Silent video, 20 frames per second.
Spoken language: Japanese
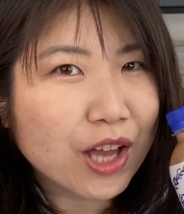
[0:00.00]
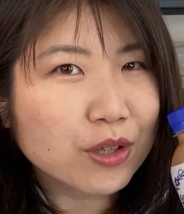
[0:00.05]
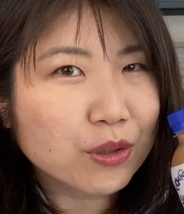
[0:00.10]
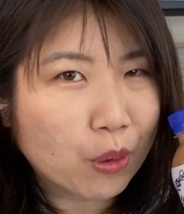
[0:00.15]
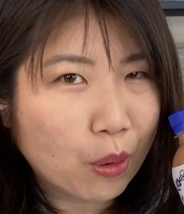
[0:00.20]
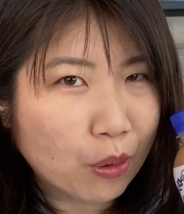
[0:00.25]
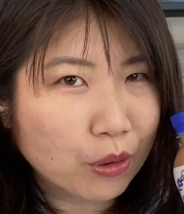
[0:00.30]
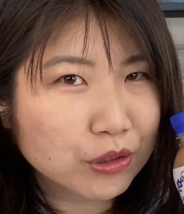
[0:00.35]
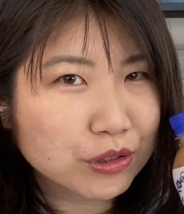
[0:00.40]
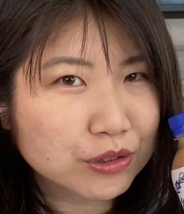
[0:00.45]

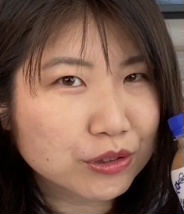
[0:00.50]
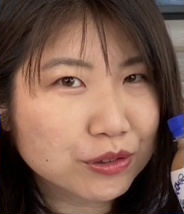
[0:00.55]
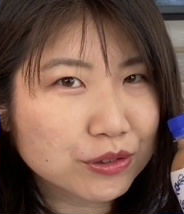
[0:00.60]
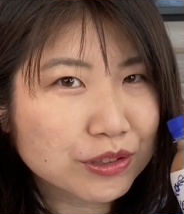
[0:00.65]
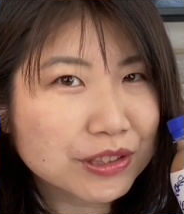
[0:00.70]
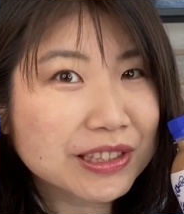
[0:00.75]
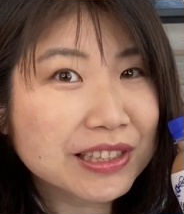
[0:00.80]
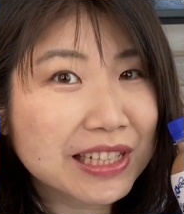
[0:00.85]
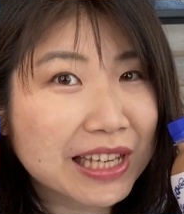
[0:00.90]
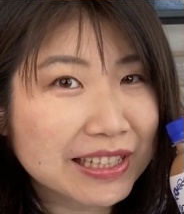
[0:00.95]
こういう
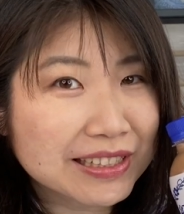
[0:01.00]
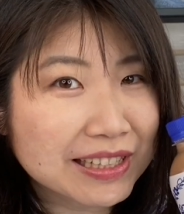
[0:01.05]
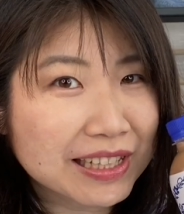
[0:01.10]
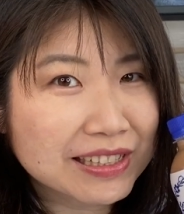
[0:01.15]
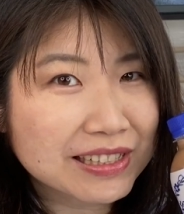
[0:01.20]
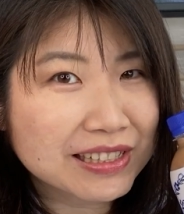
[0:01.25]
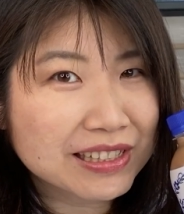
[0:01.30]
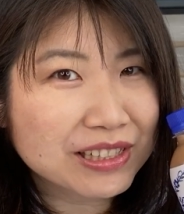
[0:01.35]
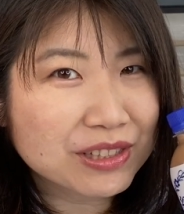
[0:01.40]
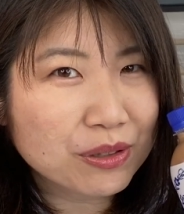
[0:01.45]
優
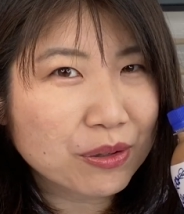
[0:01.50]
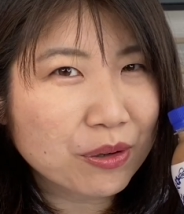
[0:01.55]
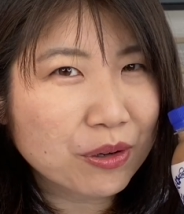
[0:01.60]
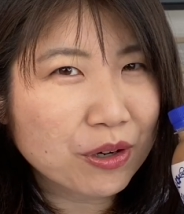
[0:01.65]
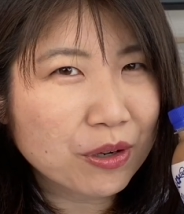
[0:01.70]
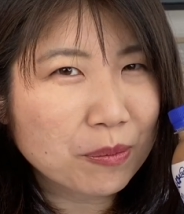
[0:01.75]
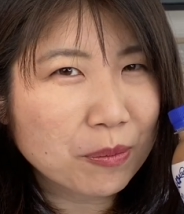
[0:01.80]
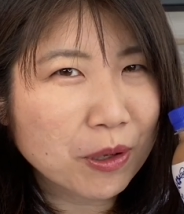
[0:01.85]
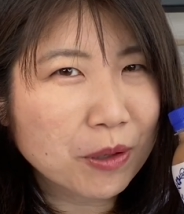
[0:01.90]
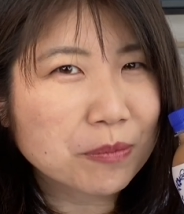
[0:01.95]
しいとこ
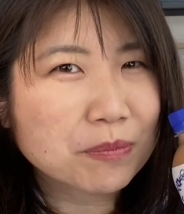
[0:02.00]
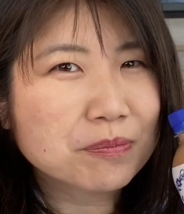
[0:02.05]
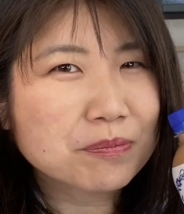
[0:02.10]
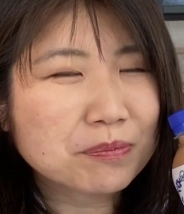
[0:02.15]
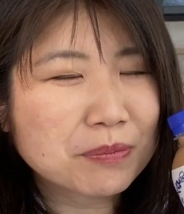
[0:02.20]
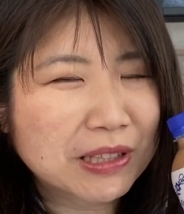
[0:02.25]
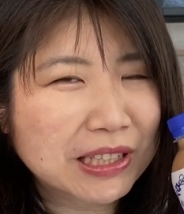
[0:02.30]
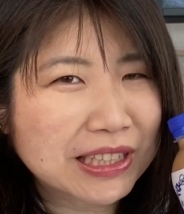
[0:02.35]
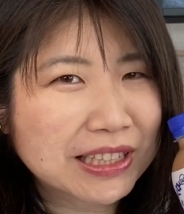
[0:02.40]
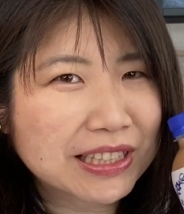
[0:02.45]
ろも
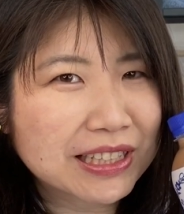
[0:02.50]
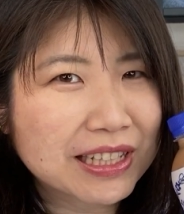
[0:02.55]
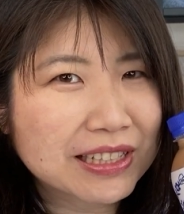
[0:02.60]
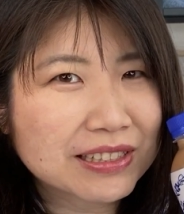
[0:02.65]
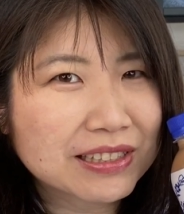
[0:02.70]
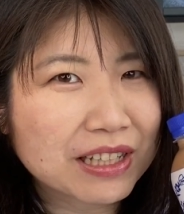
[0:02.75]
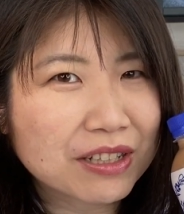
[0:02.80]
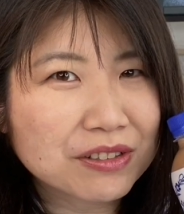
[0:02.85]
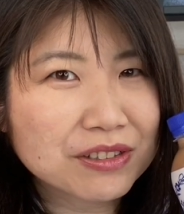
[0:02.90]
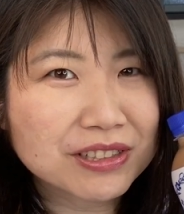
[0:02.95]
BTS
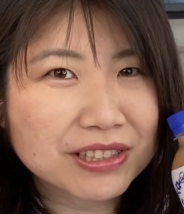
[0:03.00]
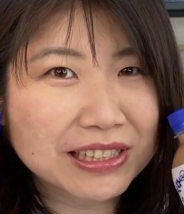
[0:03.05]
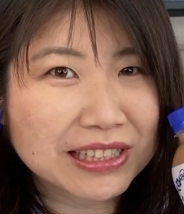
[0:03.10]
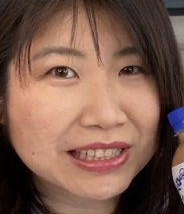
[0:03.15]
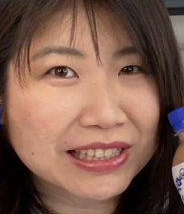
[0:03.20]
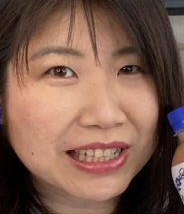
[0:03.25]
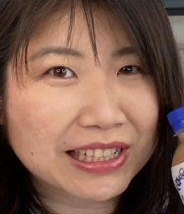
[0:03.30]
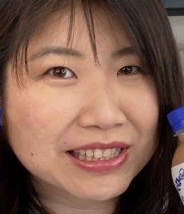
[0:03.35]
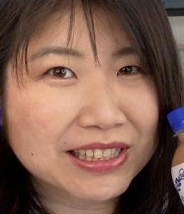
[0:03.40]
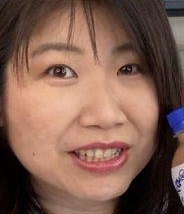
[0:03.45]
さんを好き
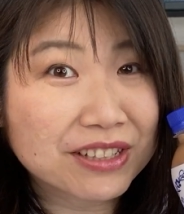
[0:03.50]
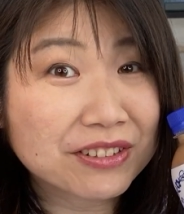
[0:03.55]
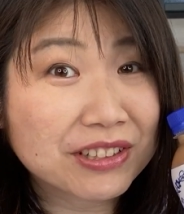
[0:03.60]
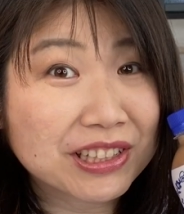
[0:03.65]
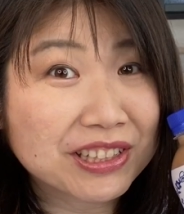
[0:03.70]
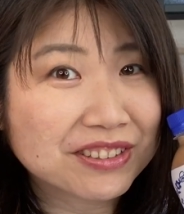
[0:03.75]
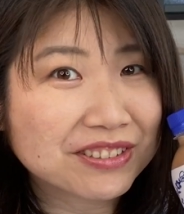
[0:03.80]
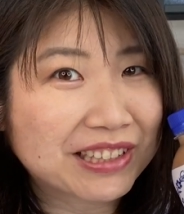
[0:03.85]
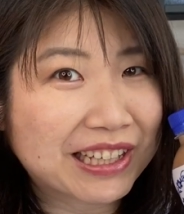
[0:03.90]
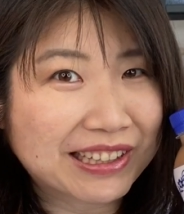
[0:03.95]
になっちゃう
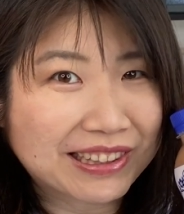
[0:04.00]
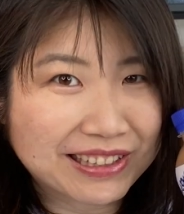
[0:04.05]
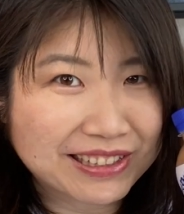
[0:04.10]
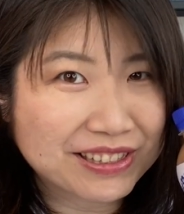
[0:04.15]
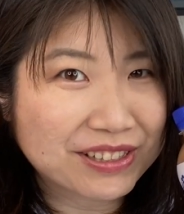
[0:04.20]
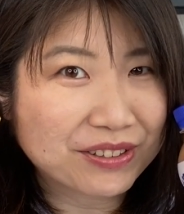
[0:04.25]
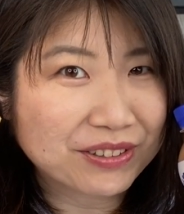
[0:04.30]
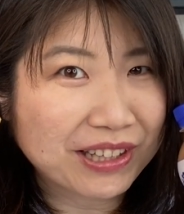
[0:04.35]
理由なんですよ